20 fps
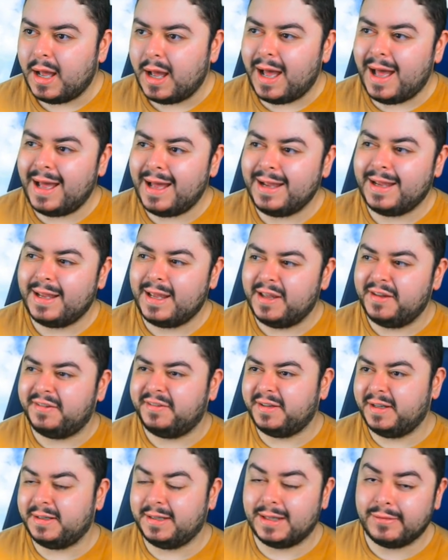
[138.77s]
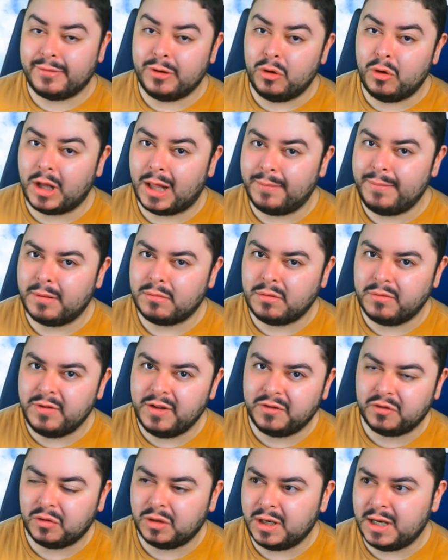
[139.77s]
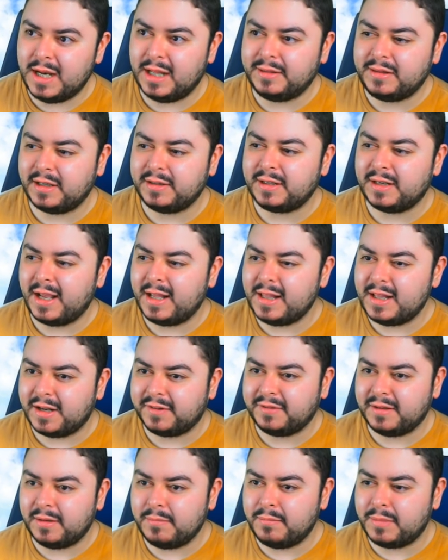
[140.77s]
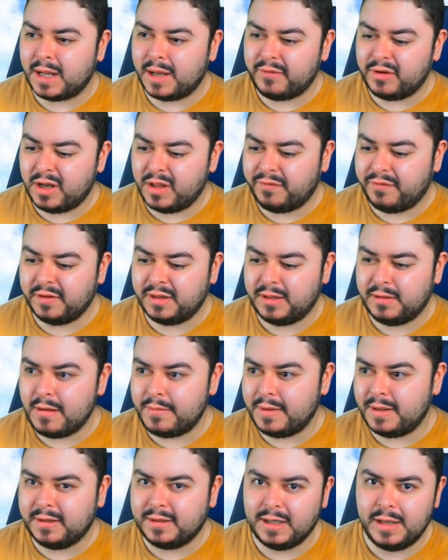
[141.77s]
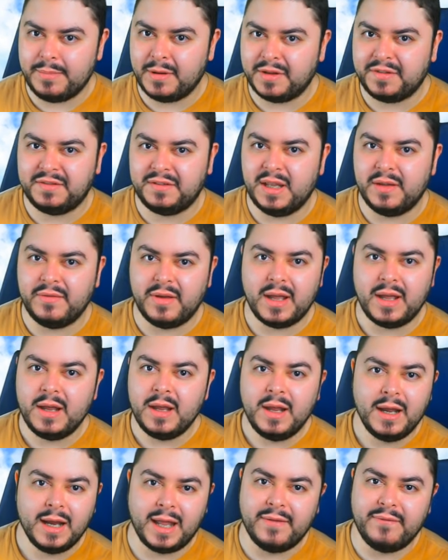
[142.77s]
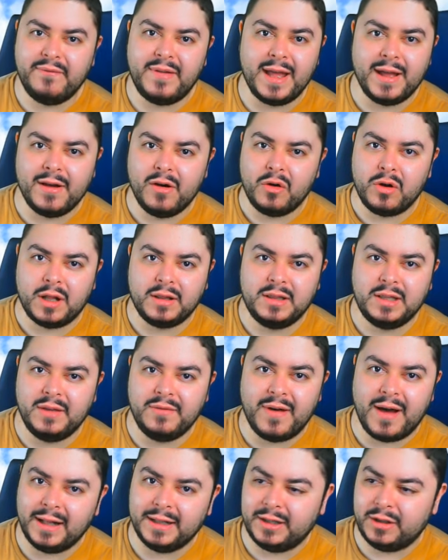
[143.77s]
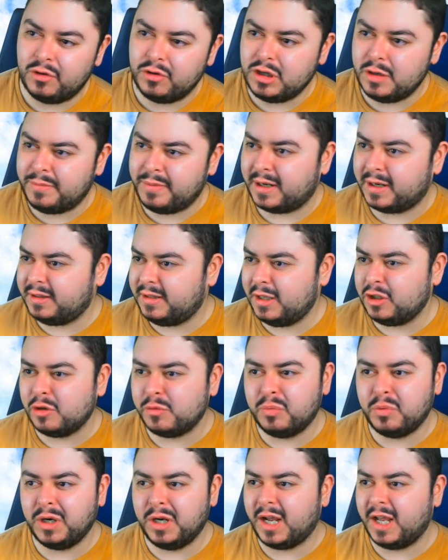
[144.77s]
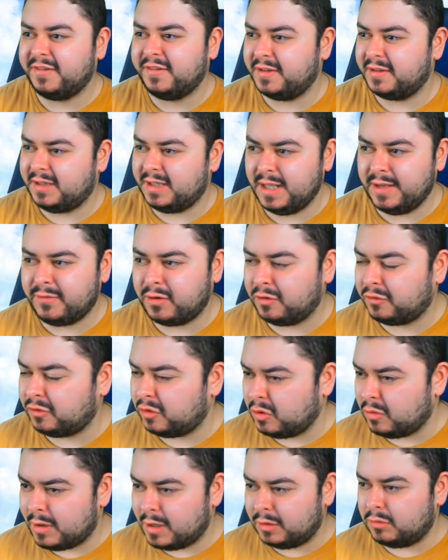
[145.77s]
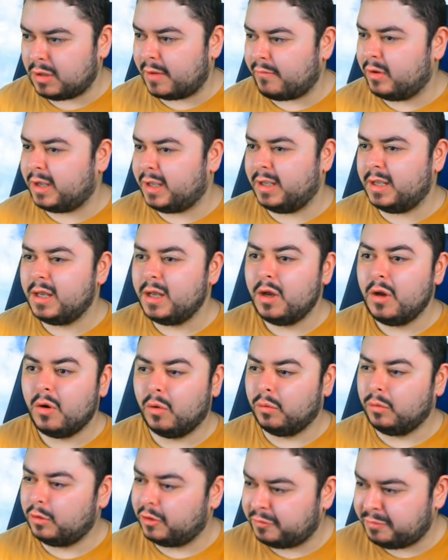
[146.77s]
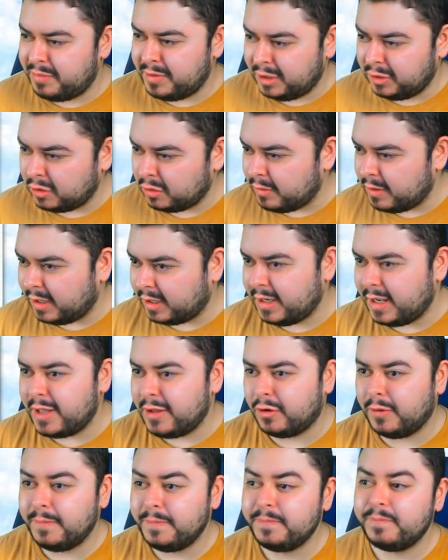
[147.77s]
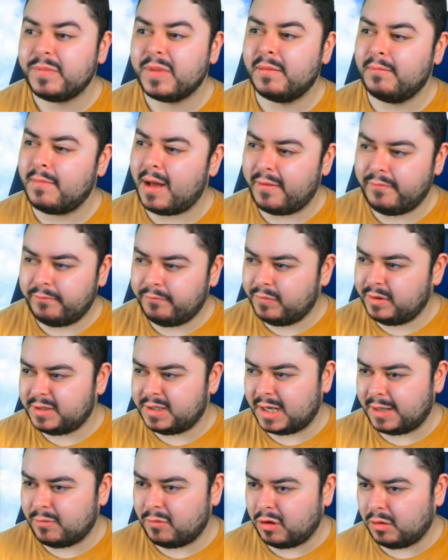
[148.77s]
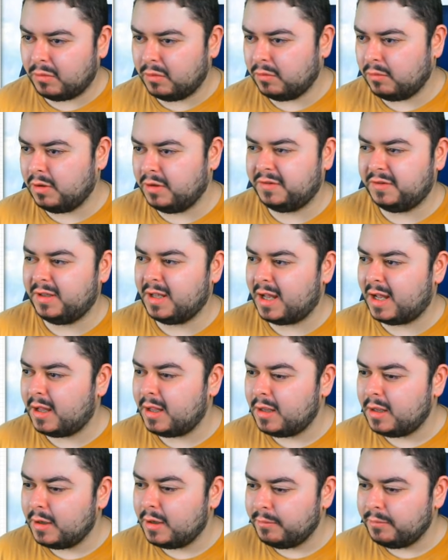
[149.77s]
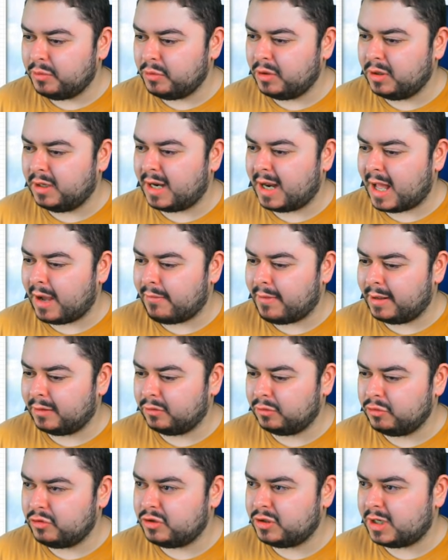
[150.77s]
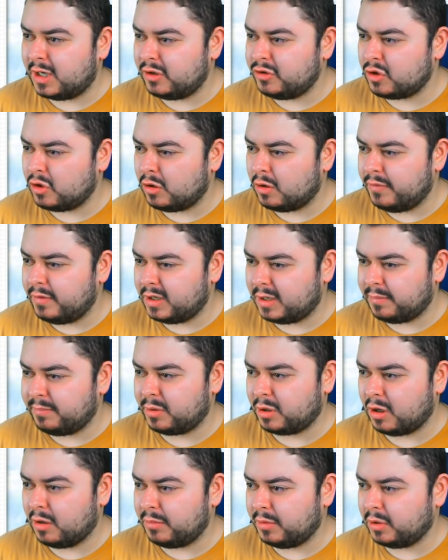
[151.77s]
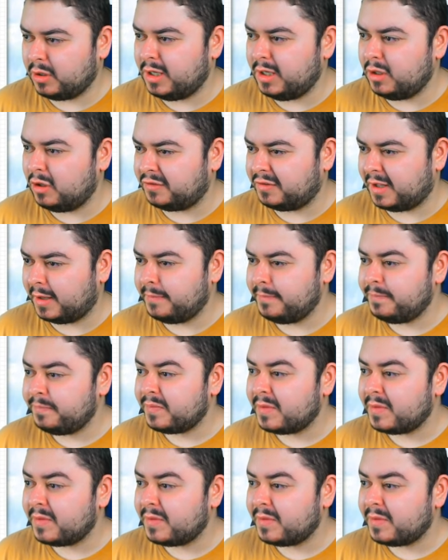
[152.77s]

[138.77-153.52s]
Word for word: anche se da quello che abbiamo visto negli altri trailer sembravano effettivamente le passive che vengono attivate in ogni partita oppure che si attivano solo quando evochi uno spirito guerriero, ma vedremo comunque sia più in là quando uscirà il gioco vero e proprio, chi lo sa.